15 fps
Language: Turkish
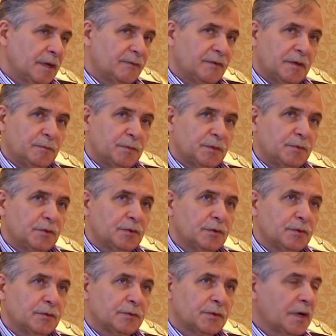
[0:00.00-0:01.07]
Efendimiz bir
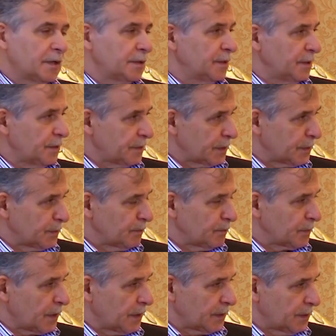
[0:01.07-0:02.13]
gün kardeşlerim,
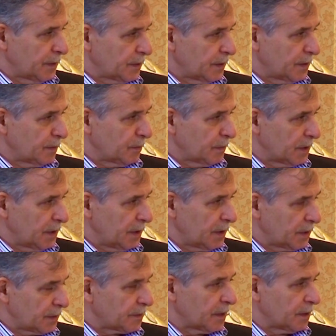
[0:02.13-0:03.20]
kardeşlerim diye
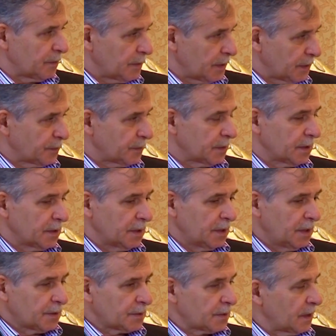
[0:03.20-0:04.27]
hitap etti.
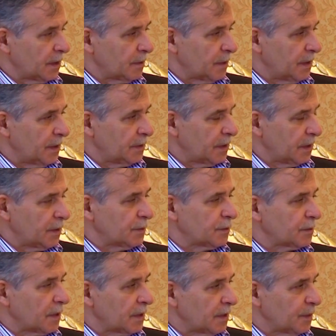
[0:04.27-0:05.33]
Sahabeler, ya
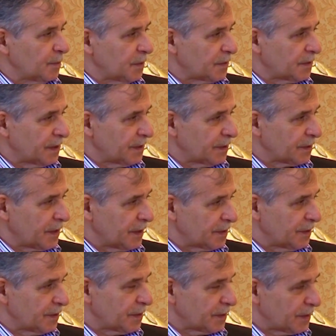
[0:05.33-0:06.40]
Resulallah biz senin
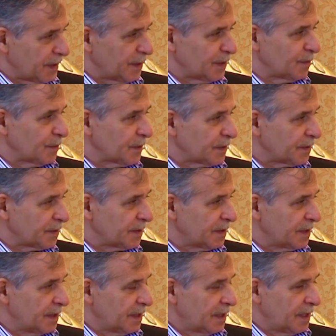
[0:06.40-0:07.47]
kardeşin değil miyiz?
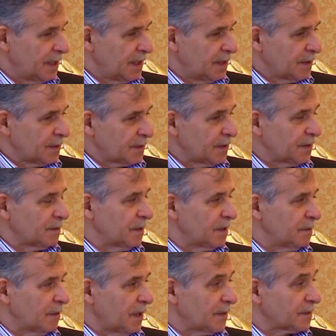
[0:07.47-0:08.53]
Siz
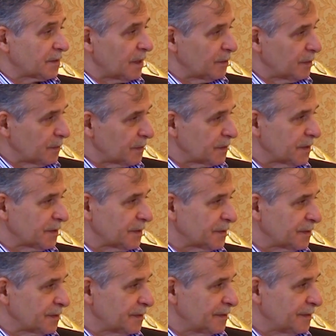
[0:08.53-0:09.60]
benim
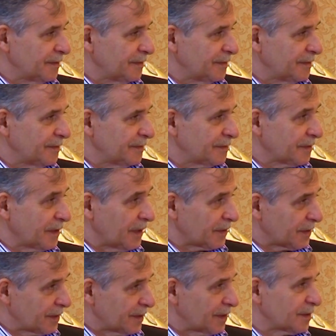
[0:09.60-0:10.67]
ashabımsınız.
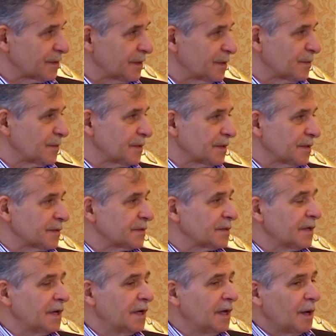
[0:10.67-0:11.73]
Arkadaşlarım. Arkadaşlarımsınız.
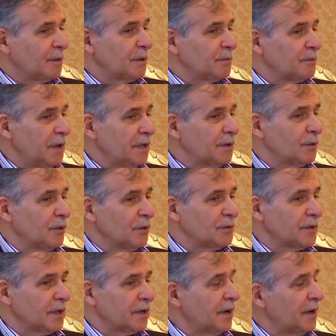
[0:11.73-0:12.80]
Evet. Ama ben
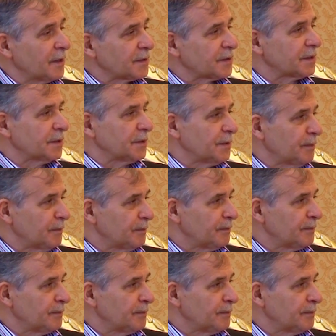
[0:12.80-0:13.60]
onlara hasretim.